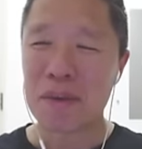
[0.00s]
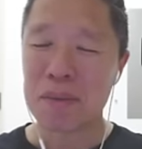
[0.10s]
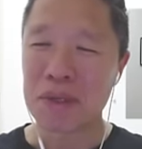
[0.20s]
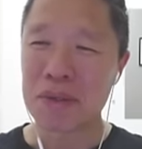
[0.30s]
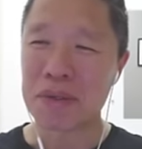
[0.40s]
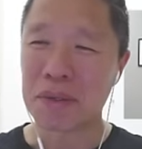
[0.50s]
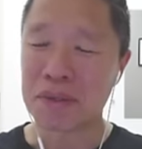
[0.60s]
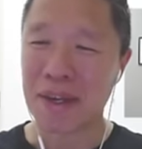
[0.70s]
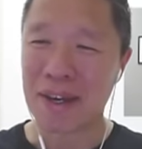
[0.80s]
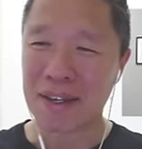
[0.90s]
빅주시론
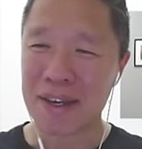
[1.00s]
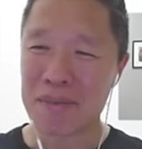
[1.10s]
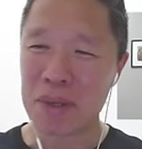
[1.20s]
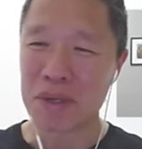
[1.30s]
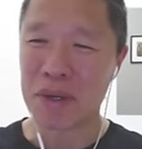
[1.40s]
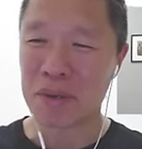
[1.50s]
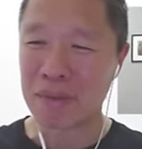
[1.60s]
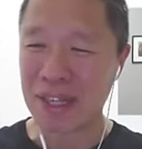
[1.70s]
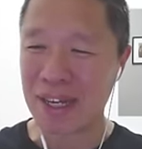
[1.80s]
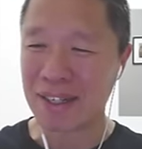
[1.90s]
대학의
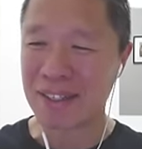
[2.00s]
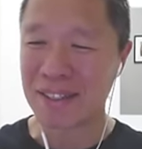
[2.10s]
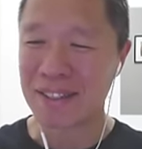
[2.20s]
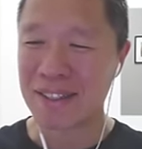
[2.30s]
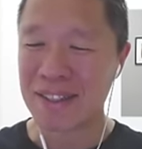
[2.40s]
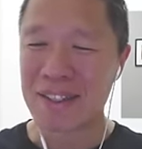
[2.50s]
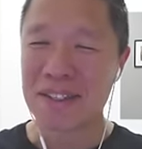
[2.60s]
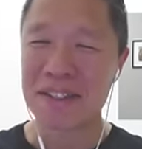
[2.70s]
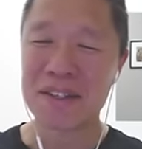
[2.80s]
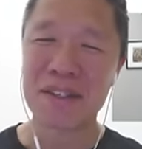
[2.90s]
미준입니다.
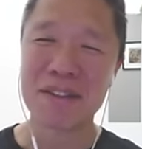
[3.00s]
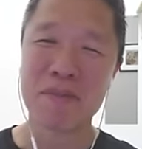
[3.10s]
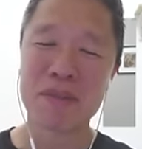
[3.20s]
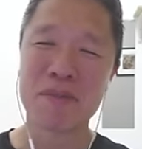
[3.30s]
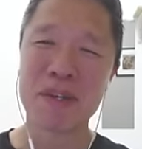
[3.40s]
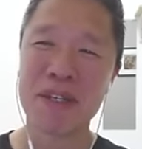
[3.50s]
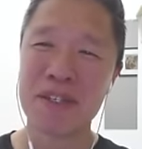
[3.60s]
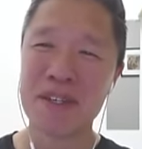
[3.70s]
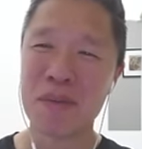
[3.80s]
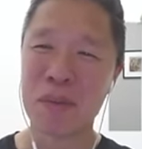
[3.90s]
7월
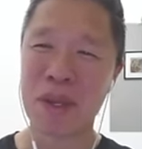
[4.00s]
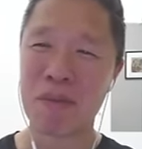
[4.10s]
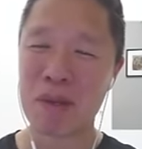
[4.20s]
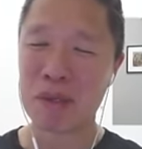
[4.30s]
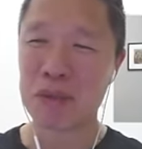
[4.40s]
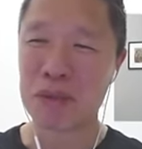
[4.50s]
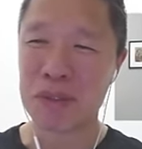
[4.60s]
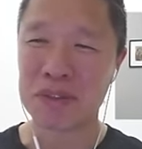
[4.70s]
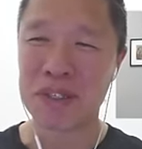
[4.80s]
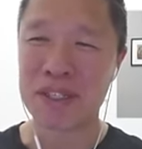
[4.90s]
30일 오늘의 빅주시
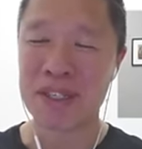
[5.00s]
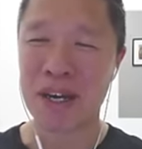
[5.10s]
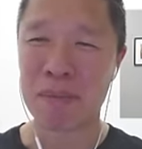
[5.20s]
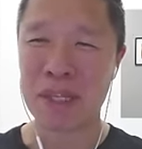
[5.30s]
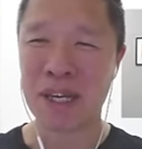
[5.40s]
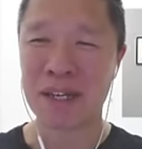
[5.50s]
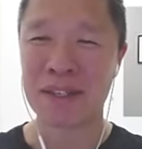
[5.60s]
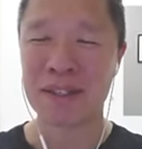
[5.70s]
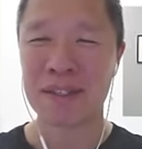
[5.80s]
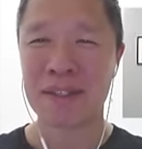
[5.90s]
뉴스를
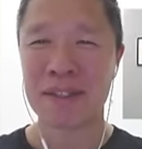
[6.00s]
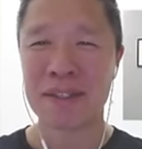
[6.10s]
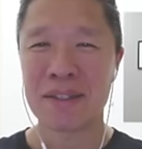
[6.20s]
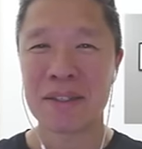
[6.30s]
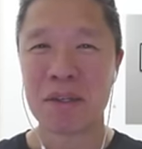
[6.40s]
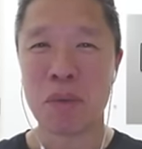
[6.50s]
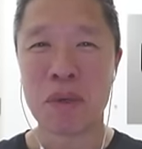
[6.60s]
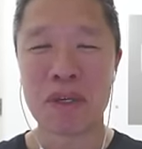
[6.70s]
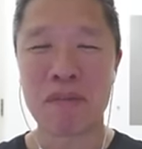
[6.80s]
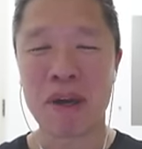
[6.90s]
시작합니다.
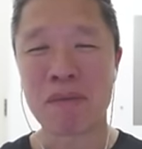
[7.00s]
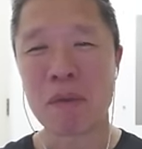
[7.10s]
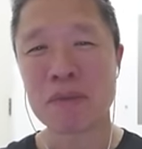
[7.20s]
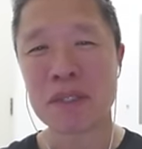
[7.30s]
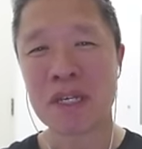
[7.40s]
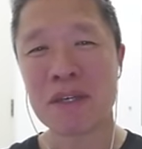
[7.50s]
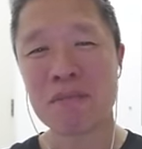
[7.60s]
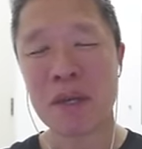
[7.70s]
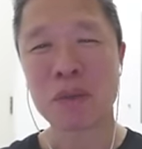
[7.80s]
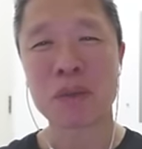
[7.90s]
오늘도 변함없이
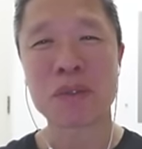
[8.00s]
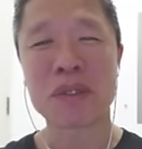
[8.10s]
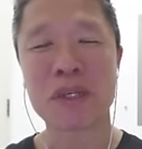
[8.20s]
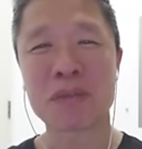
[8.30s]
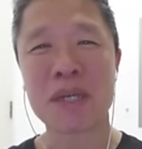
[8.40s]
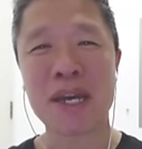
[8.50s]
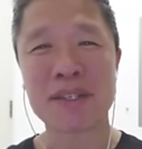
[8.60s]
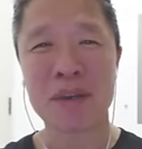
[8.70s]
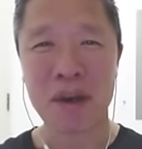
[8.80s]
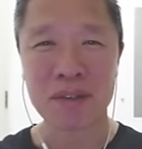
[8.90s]
미국 주식 투자의
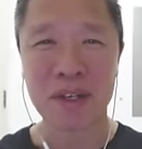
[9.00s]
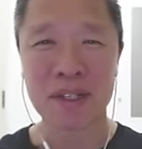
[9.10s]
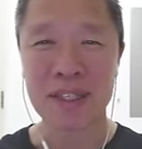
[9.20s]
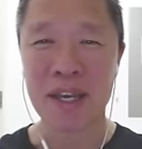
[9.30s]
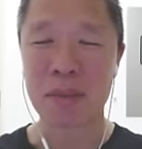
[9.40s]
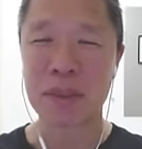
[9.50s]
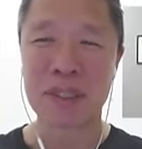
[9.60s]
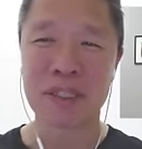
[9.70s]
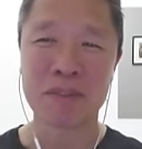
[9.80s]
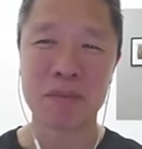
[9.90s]
정석을 지키고
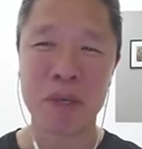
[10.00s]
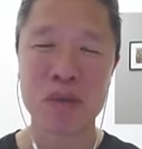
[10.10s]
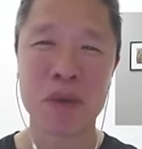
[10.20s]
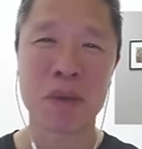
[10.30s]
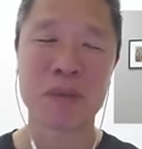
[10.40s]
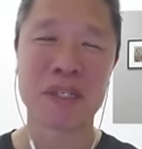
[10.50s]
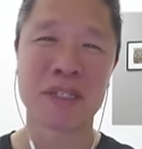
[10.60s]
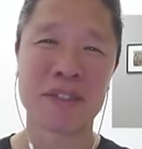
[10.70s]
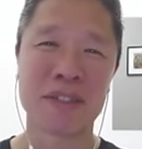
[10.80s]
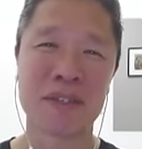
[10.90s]
있는 미준에 오신
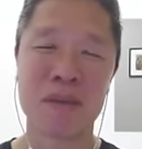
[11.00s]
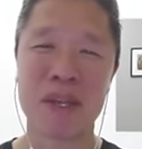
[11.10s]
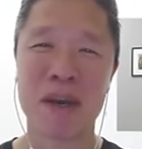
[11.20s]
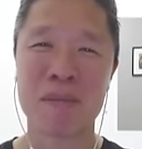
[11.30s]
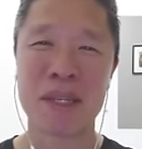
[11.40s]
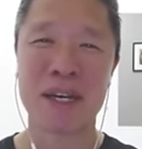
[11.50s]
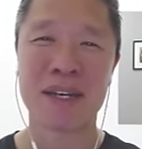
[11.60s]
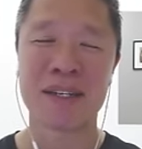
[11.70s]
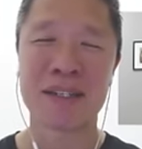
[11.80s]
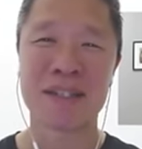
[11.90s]
것을 환영합니다.